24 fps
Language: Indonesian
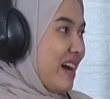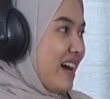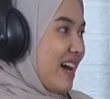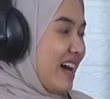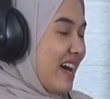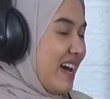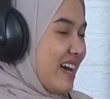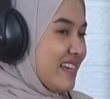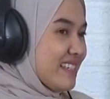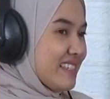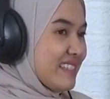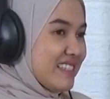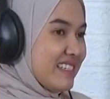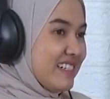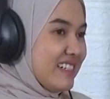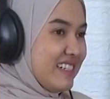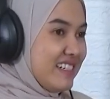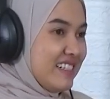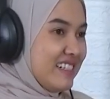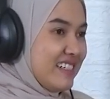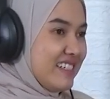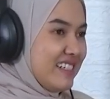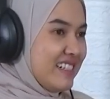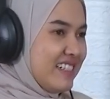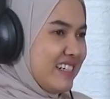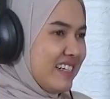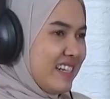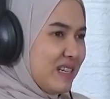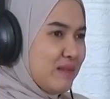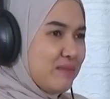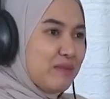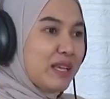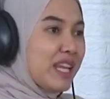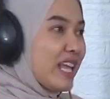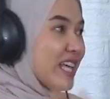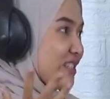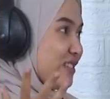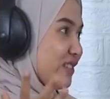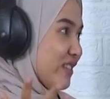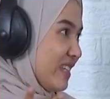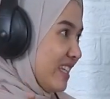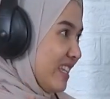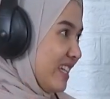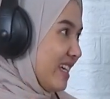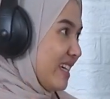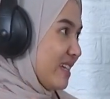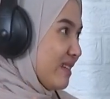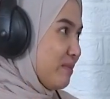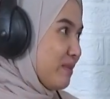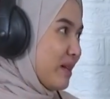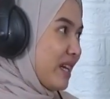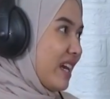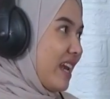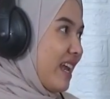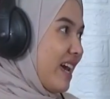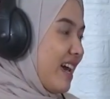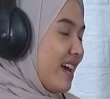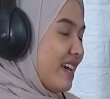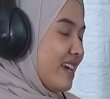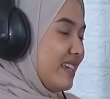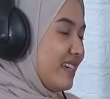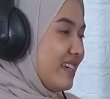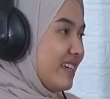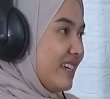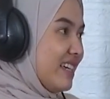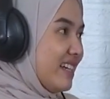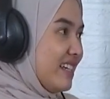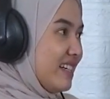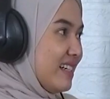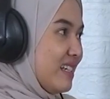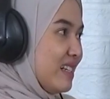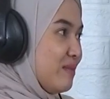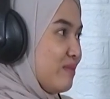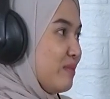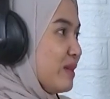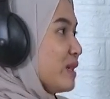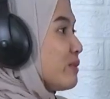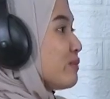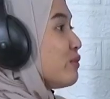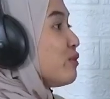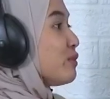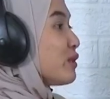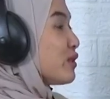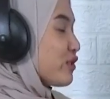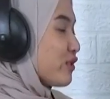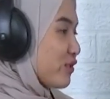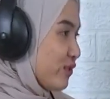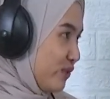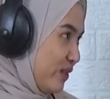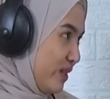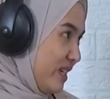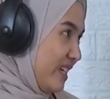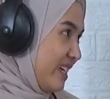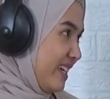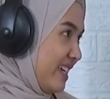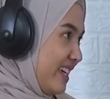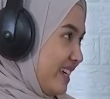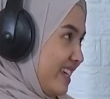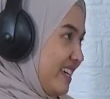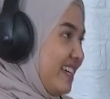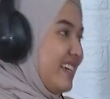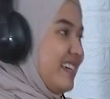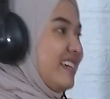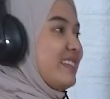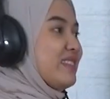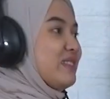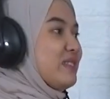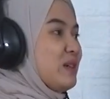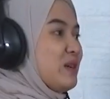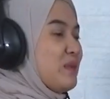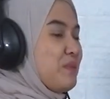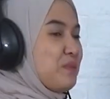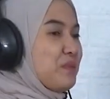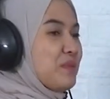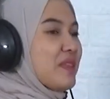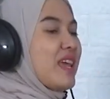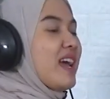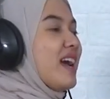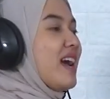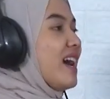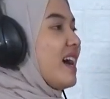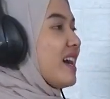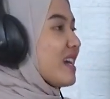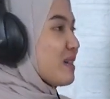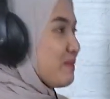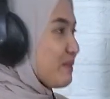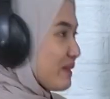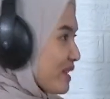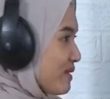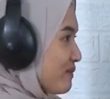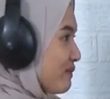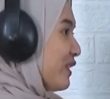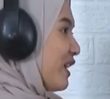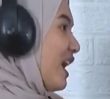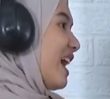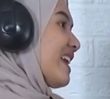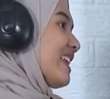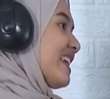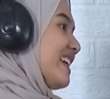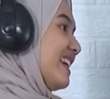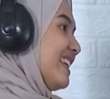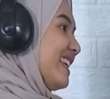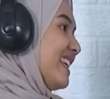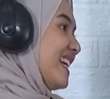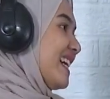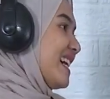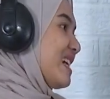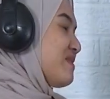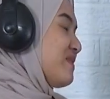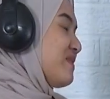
bahas uh, lebih lanjut nih mengenai uh, ibu menyusui gitu. Iya. Gimana Bu hari ini